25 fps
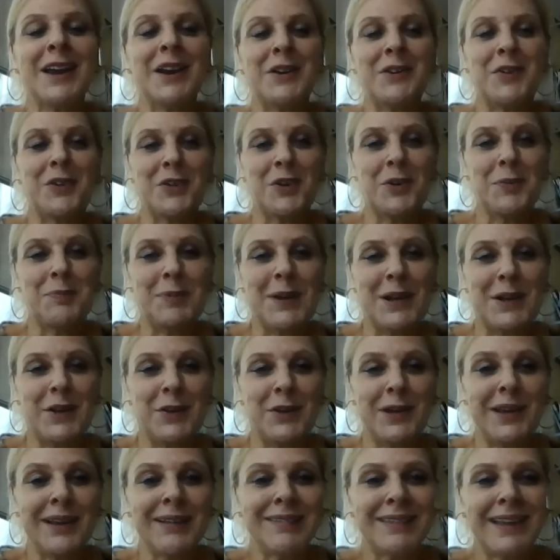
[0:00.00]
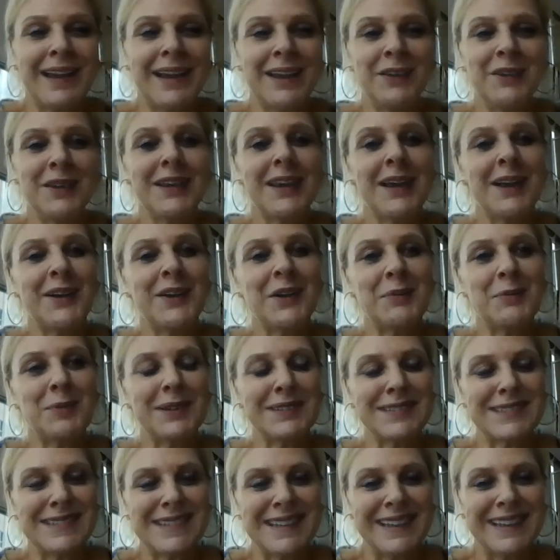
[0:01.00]
con los periodistas. Y es que, ¿cómo
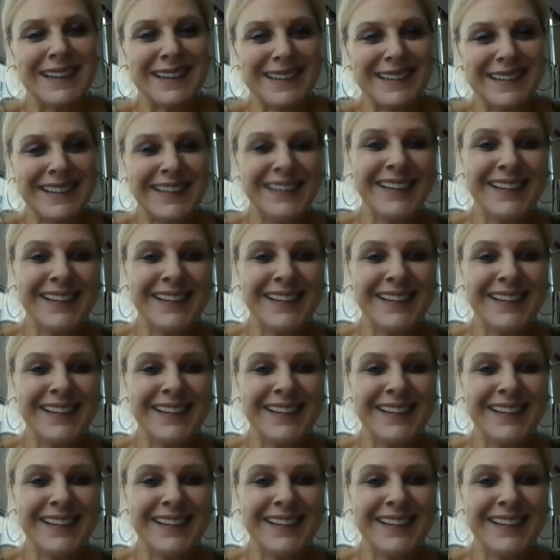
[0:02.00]
así?